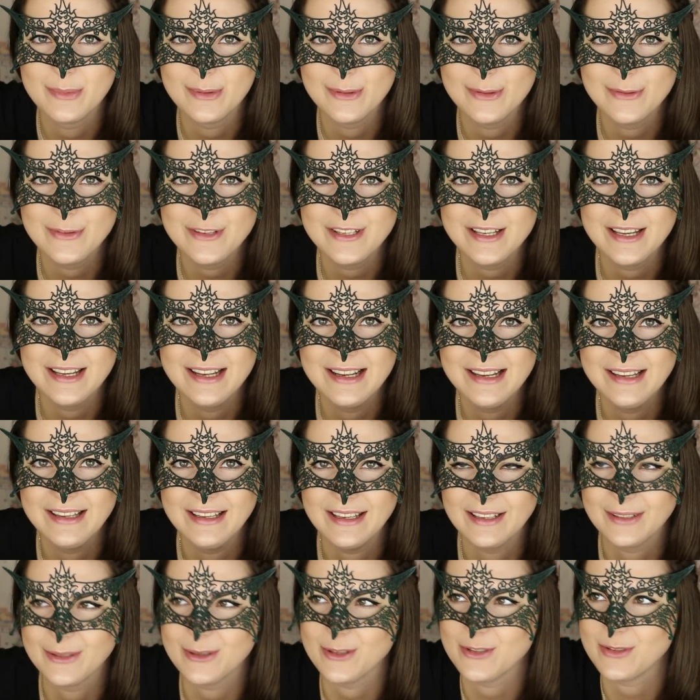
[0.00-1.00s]
по всей
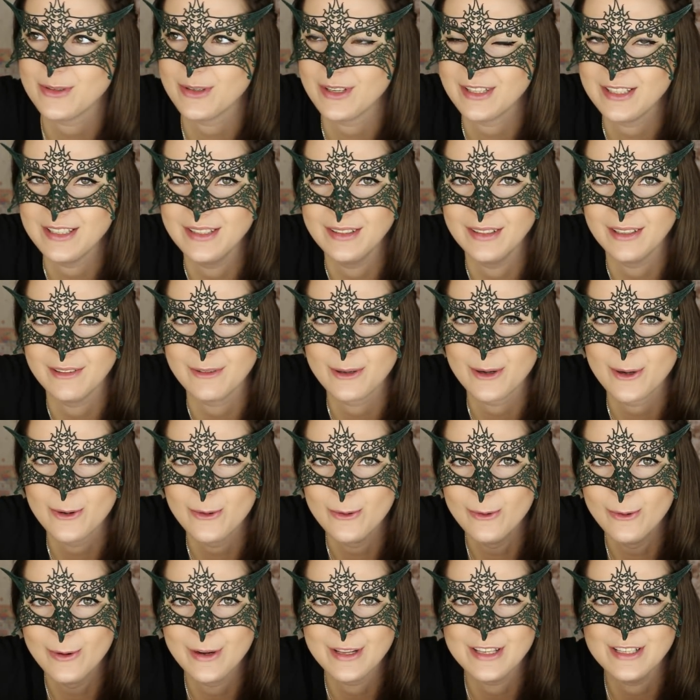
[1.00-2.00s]
длине. То есть один
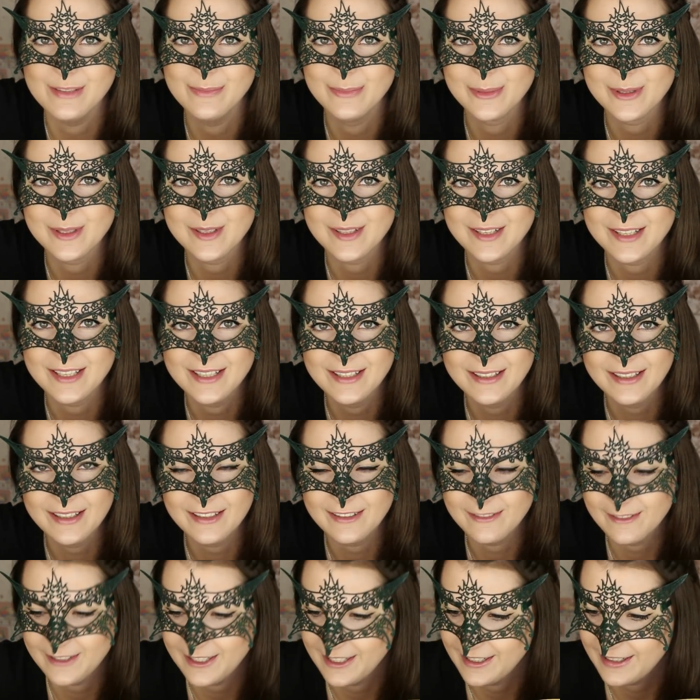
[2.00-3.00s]
наверху, один
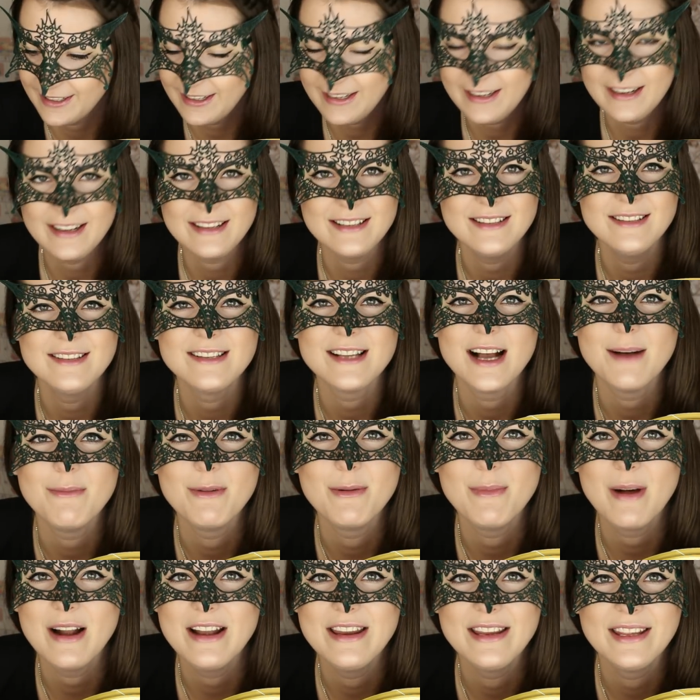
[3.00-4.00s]
посерединке двери и один
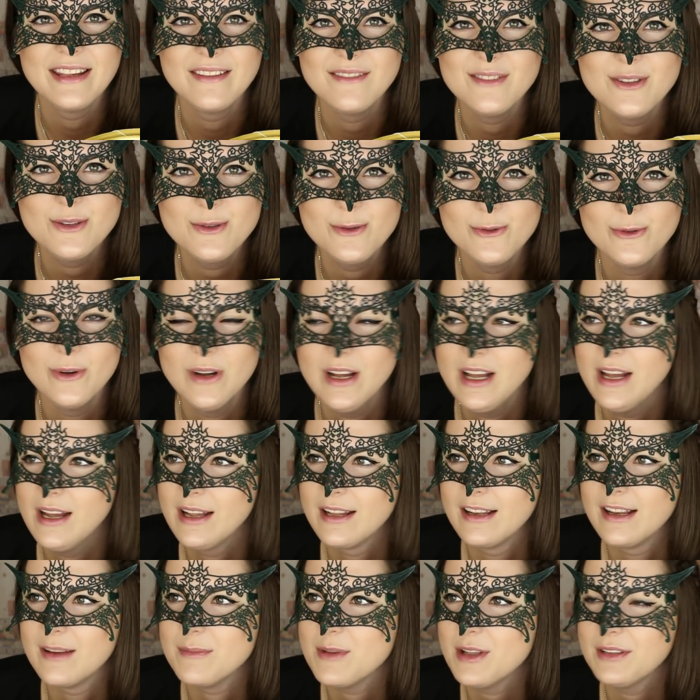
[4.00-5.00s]
самый маленький внизу.
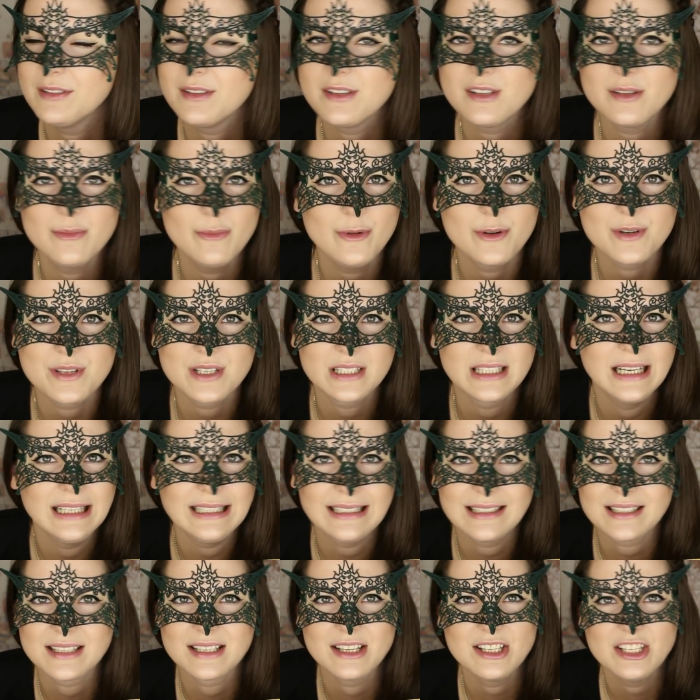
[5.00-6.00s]
Для меня до сих пор
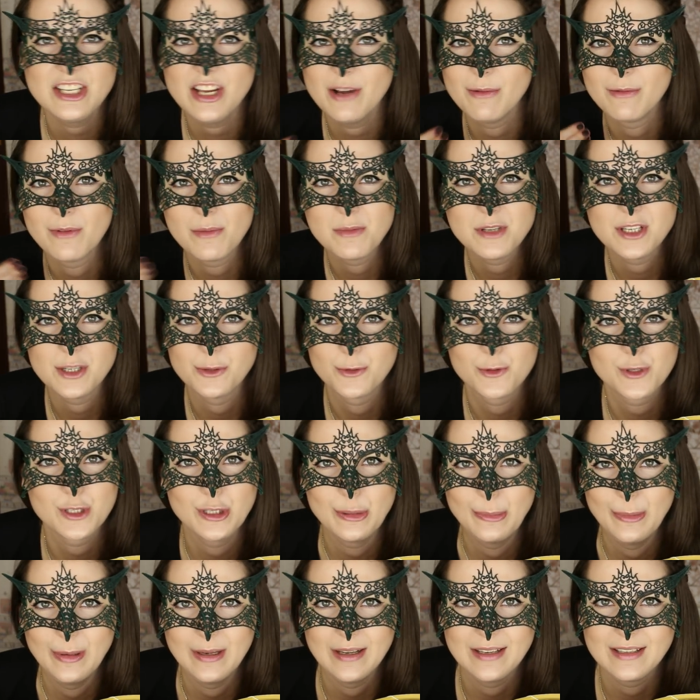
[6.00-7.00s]
загадка, зачем вообще
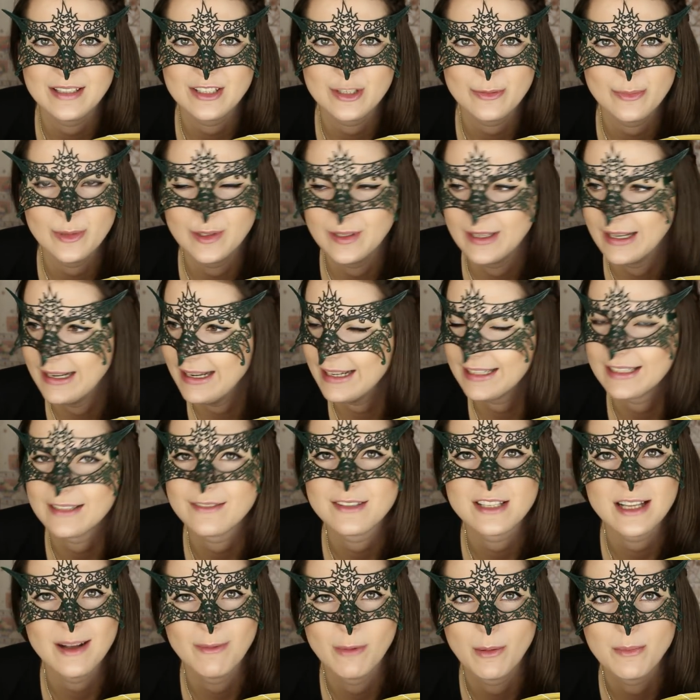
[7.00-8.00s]
нужны были эти шпингалеты
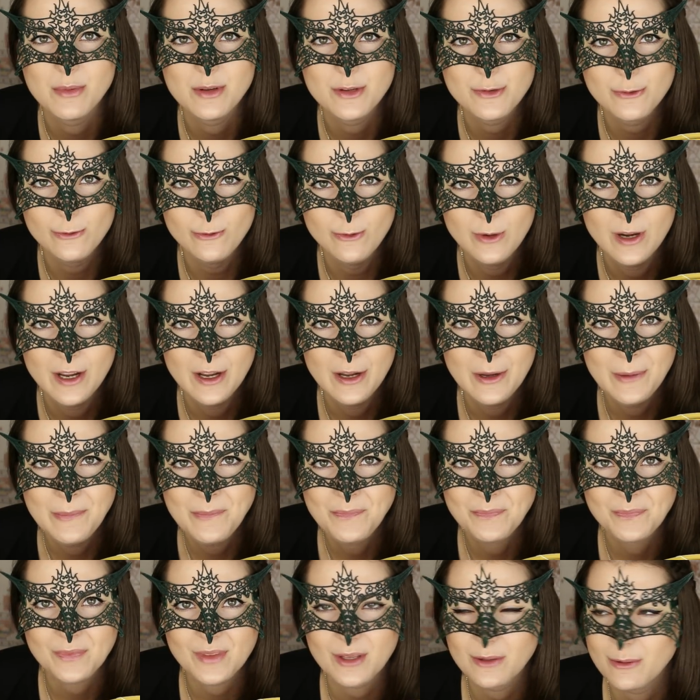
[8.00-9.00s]
в самом низу,
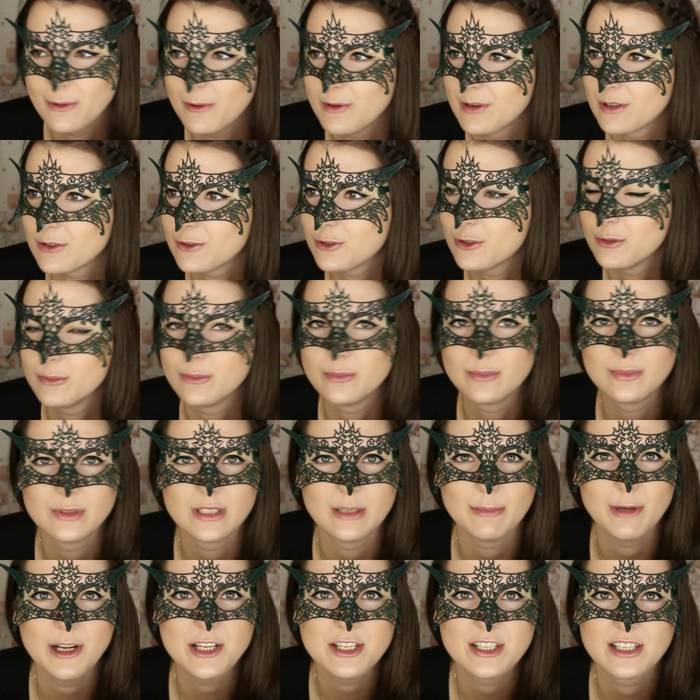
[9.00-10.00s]
э, ну, чтобы
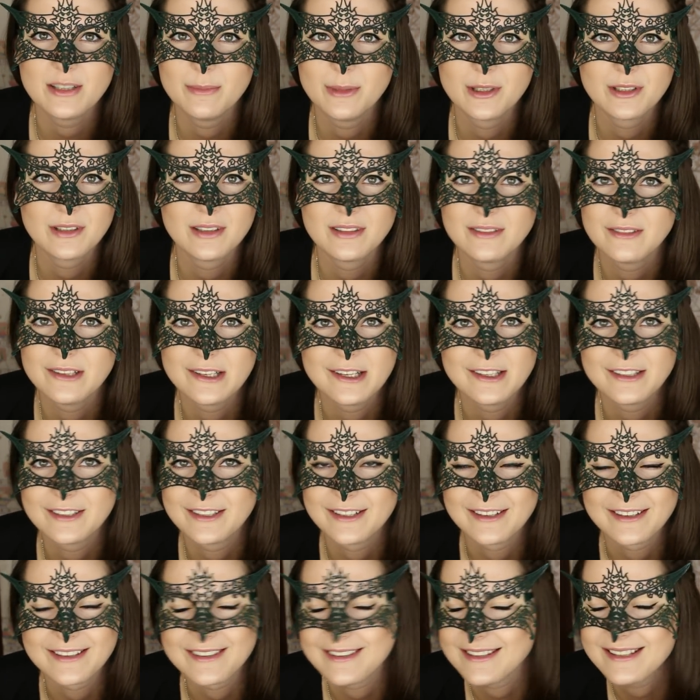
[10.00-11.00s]
собачка могла дверь
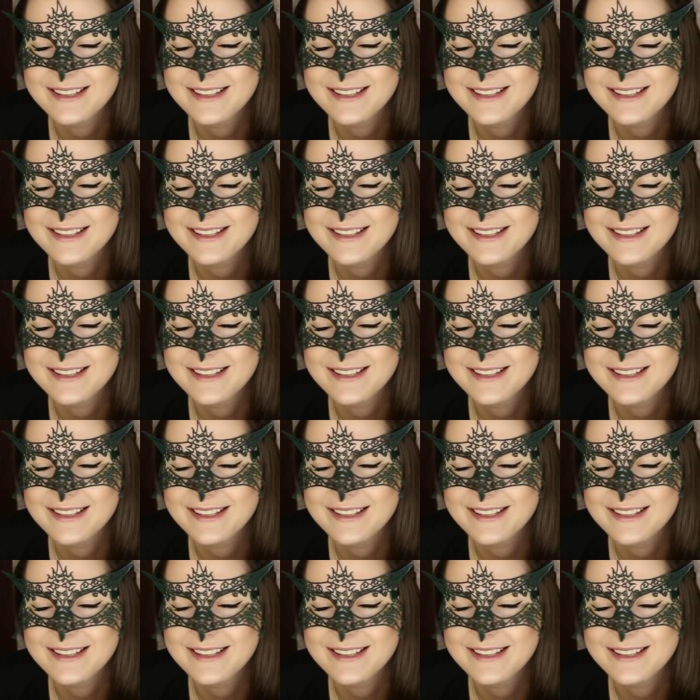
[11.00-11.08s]
открыть.